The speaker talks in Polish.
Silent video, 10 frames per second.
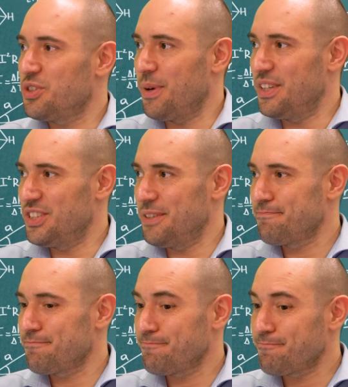co będzie.
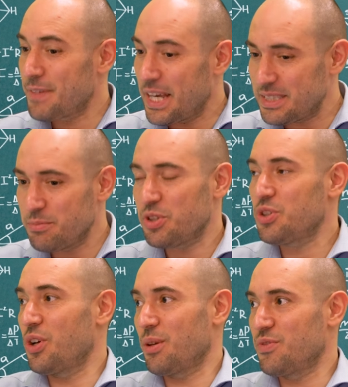Ja jestem
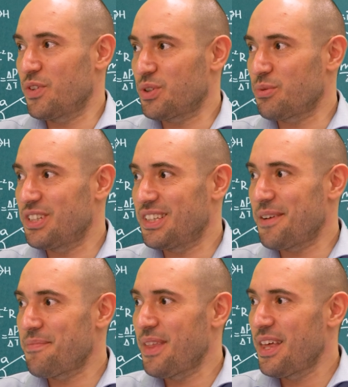socjologiem z wykształcenia